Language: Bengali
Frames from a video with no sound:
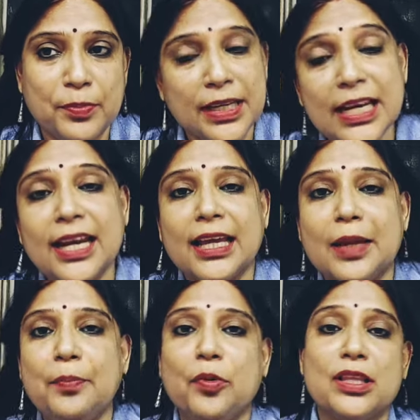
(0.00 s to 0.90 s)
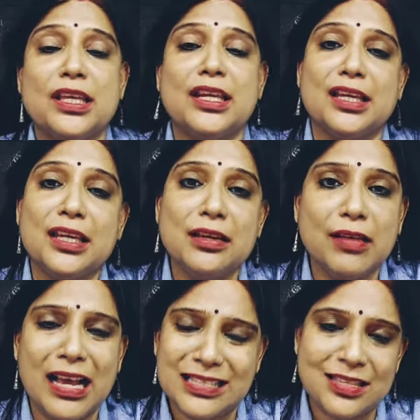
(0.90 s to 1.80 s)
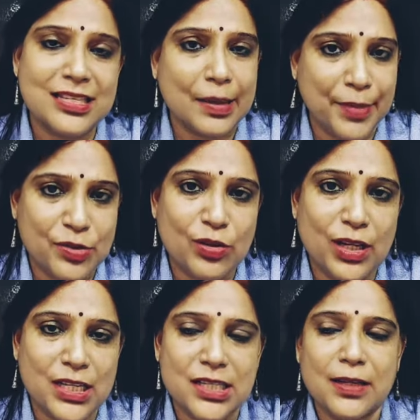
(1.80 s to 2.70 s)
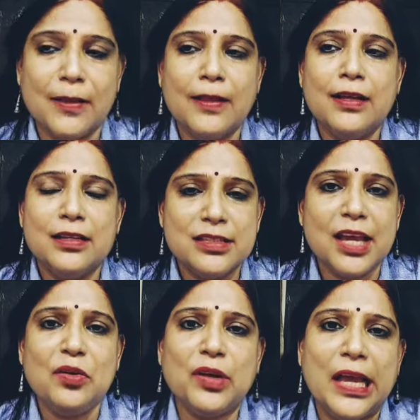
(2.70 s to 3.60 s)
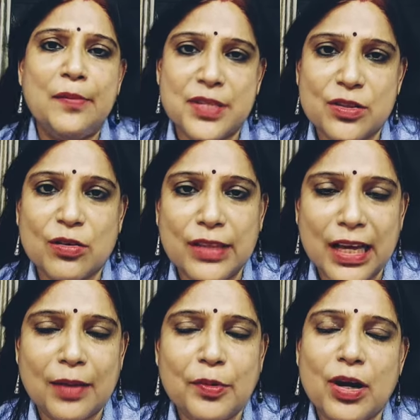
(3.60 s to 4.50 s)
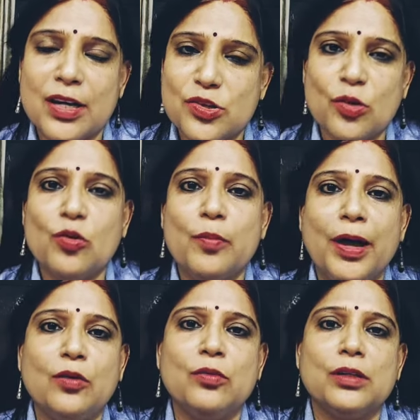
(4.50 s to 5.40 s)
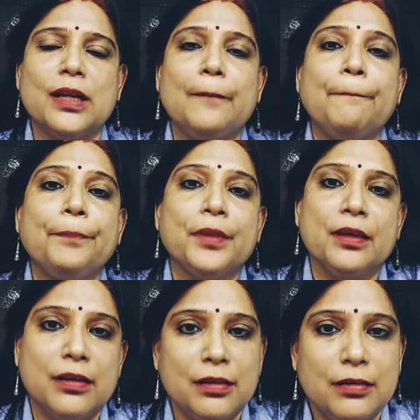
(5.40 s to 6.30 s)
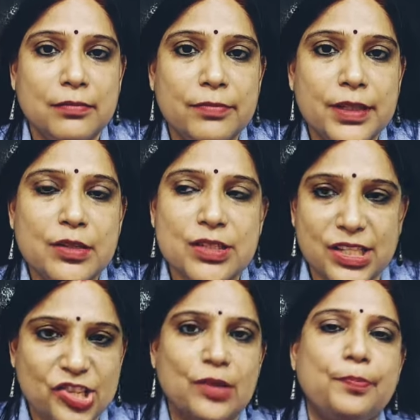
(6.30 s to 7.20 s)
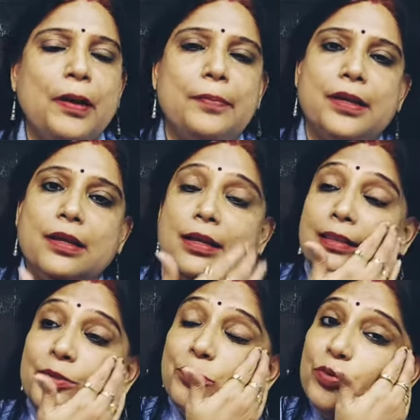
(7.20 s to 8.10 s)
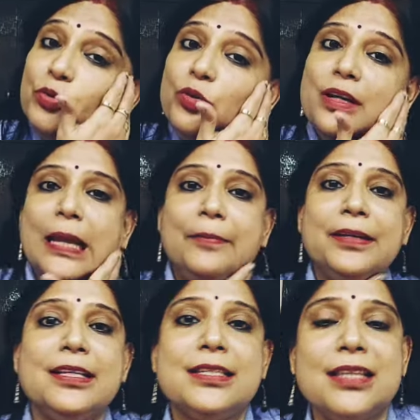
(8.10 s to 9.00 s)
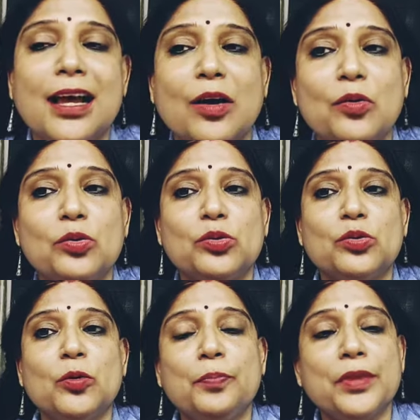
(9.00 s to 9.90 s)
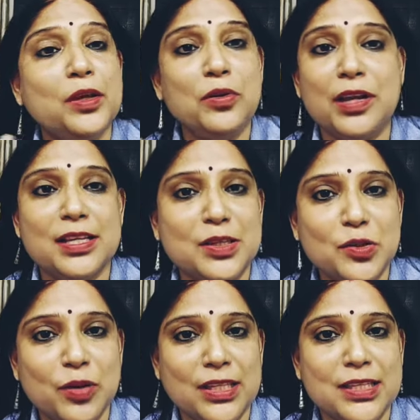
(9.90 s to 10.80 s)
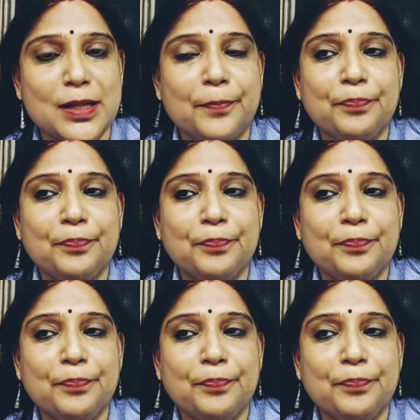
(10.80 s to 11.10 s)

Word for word: নিলে নাকি পরে দিয়ে নাকি আস্তে আস্তে ট্যাবলেটে চলে আসে যাই হোক এইমসে যখন দেখাবে ওখানে নিশ্চয়ই কোনো ভালো একটা মানে সাজেশন পাবে শুধু তো ডায়াবেটিস না ওর তো ইউরিক অ্যাসিডও আছে